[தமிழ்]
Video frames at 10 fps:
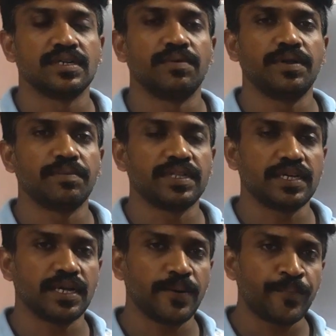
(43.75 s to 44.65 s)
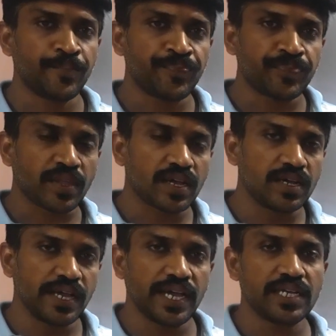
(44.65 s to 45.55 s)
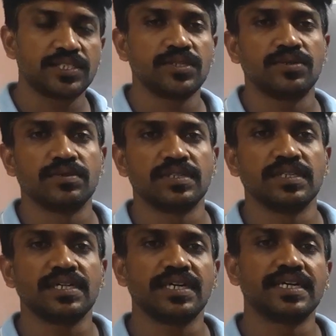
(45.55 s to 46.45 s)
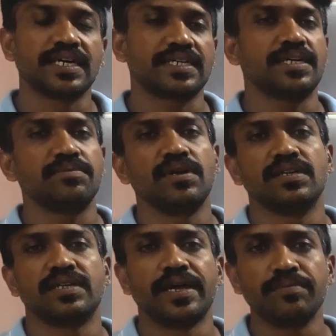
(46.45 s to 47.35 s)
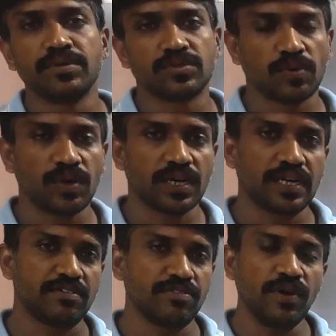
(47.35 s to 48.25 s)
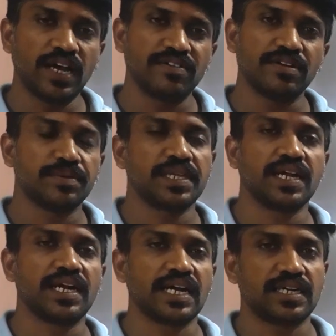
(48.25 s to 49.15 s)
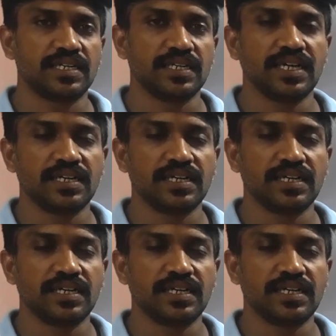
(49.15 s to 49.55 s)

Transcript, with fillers: அப்படின்னு பார்த்தீங்கன்னா ஏஹெச்யூ வந்து டக்டபுள் டைப்னு சொல்லுவாங்க ஃபுல்லாகவே பார்த்திங்கன்னா டக்ட்